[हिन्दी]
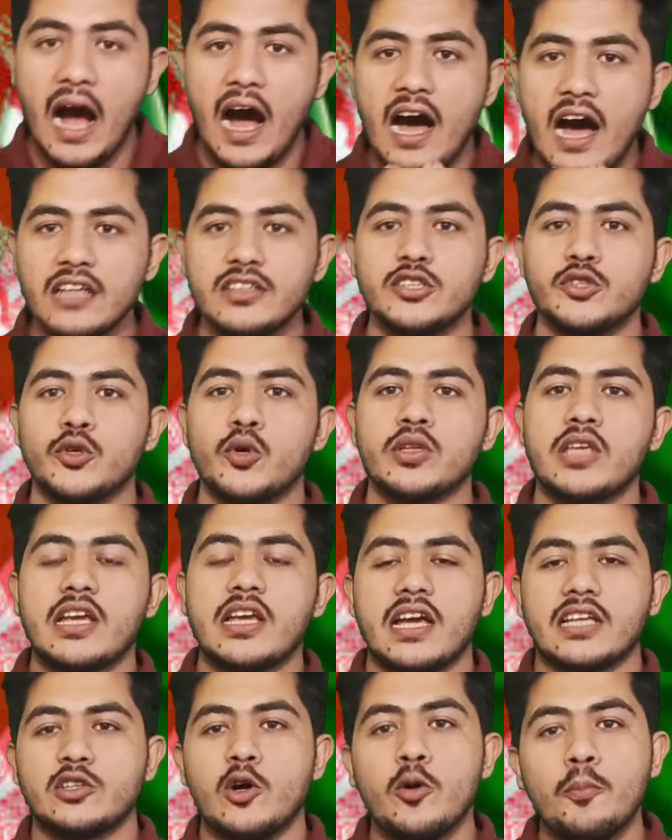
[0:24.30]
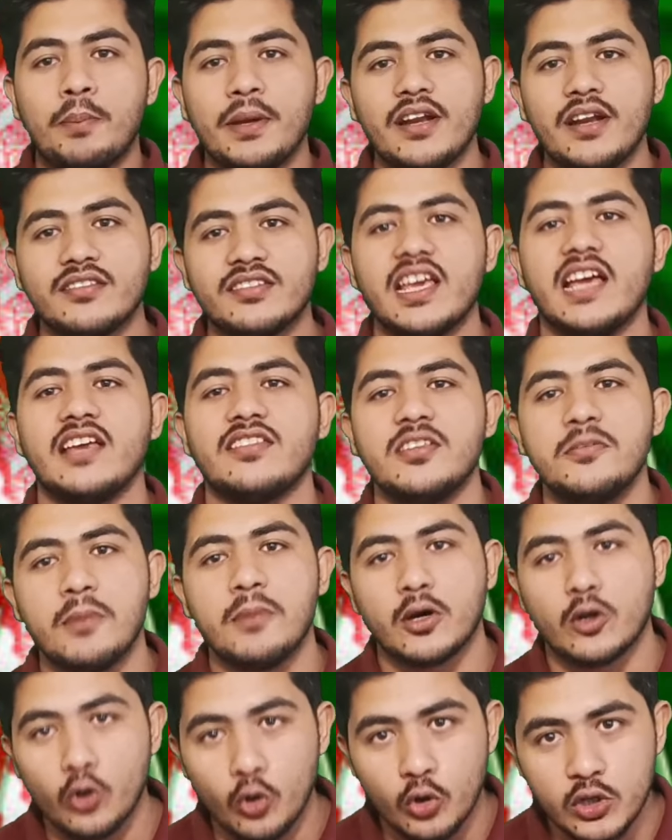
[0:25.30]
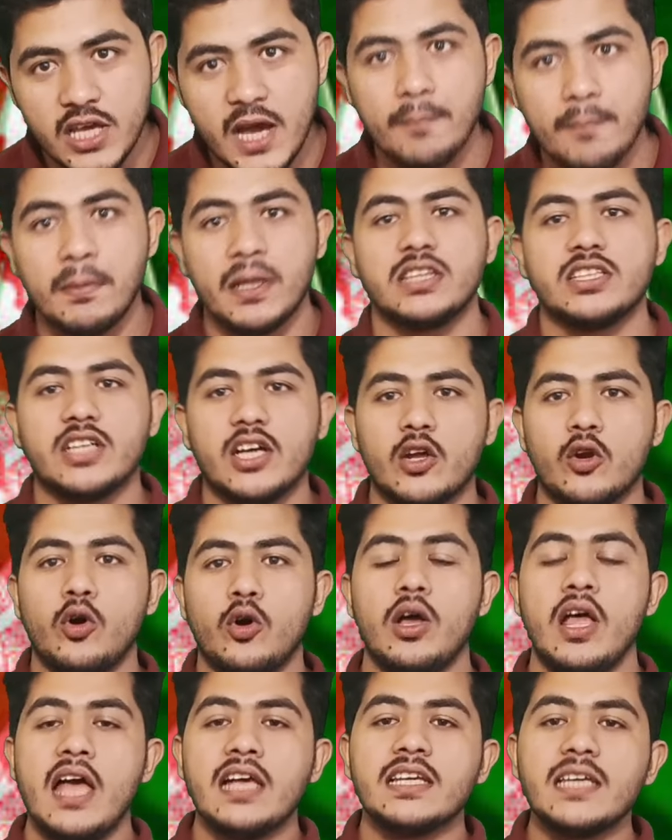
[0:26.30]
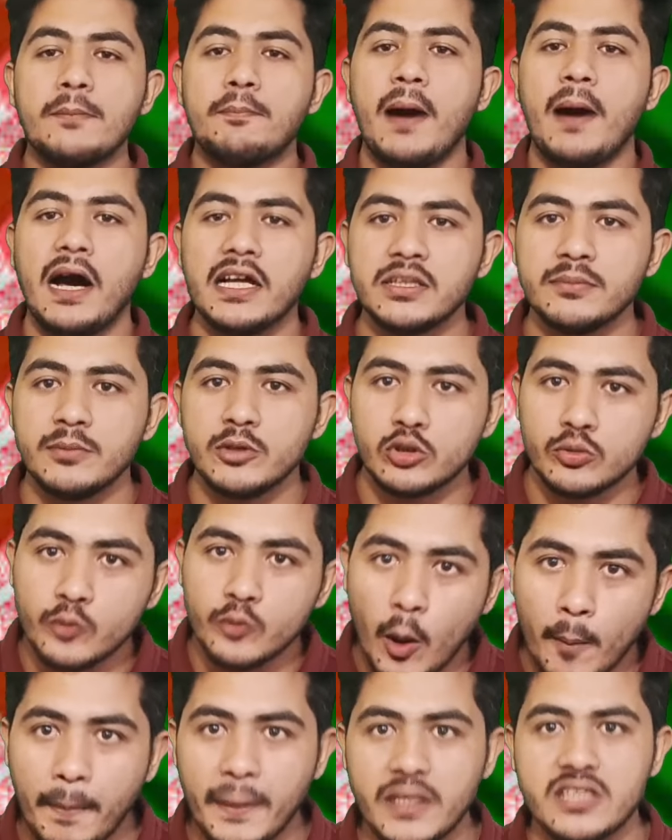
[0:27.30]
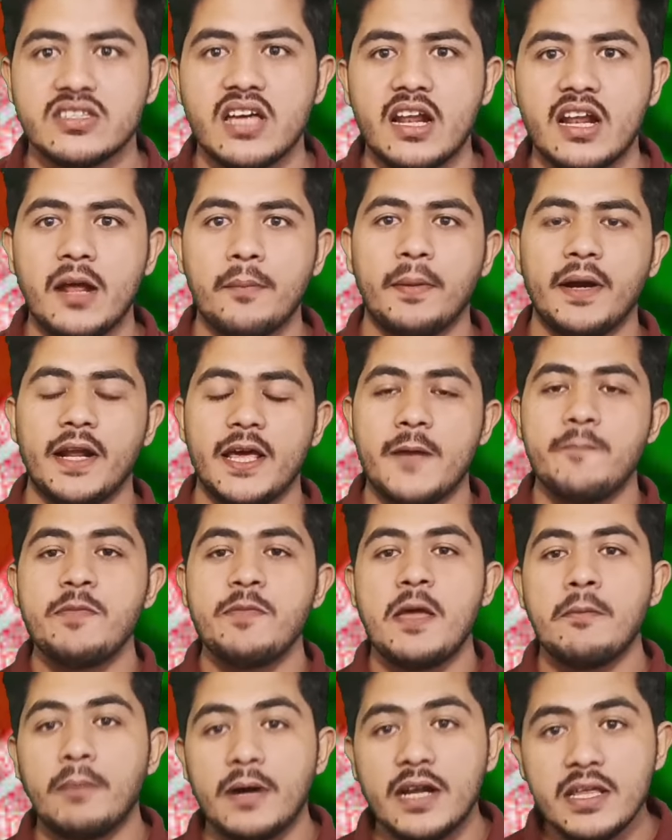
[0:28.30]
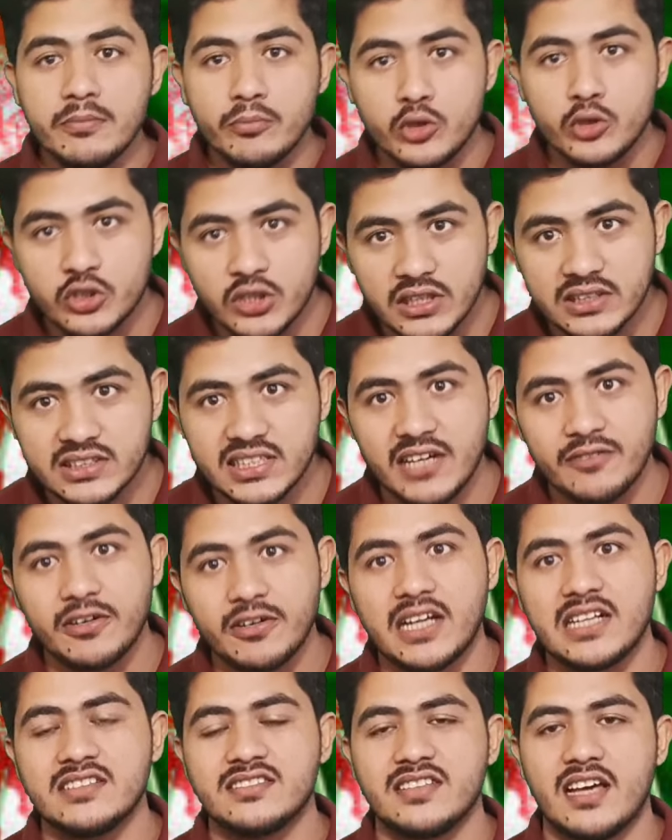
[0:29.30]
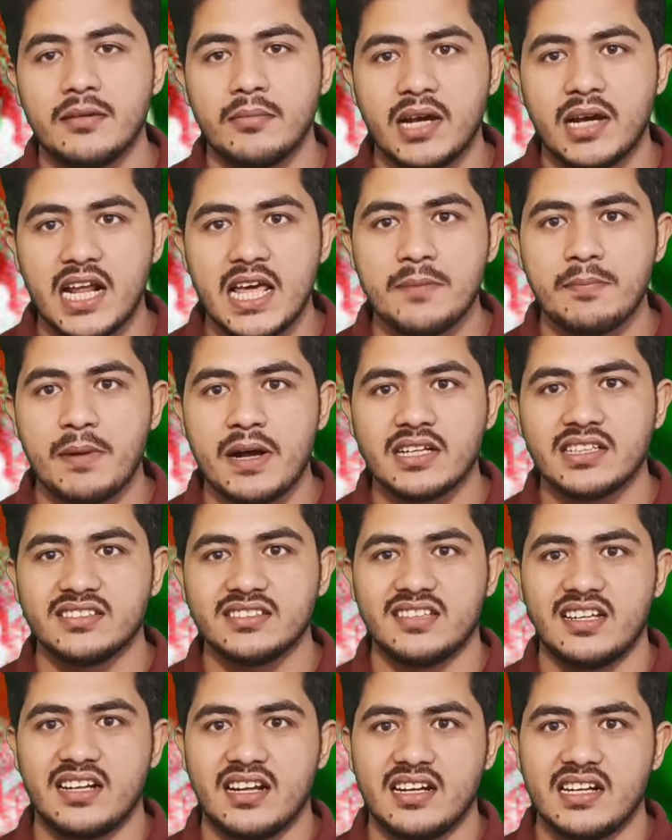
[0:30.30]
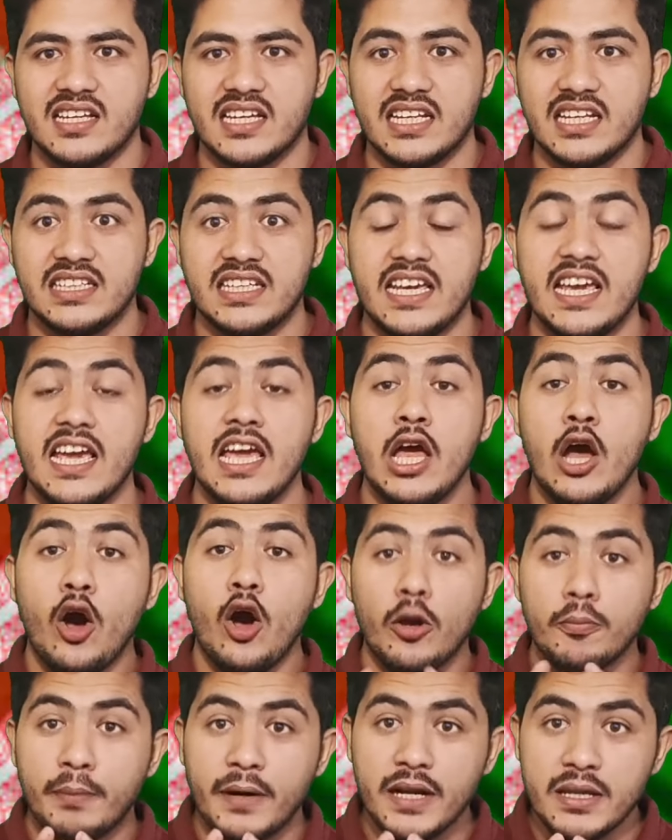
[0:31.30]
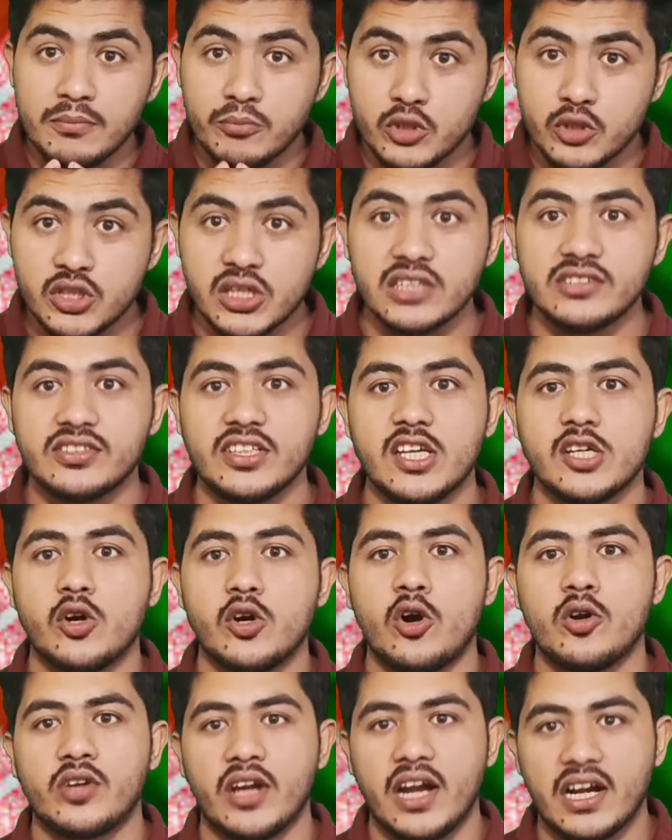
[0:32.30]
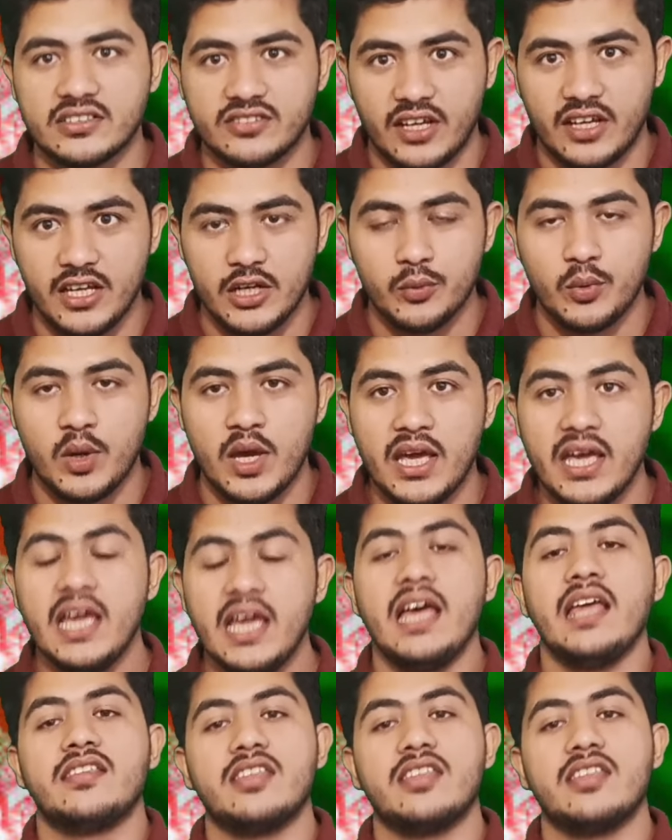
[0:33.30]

हाथ जोड़ के कहता हूँ फिर से ऐसी बकलोलिया मत करो कि बाद में तुमको पछताना पड़े बड़ी मुश्किल से अफगानिस्तान पाकिस्तान माना है पाकिस्तान आने के लिए और बड़ी मुश्किल से ये कॉन्ट्रैक्ट साइन हुआ है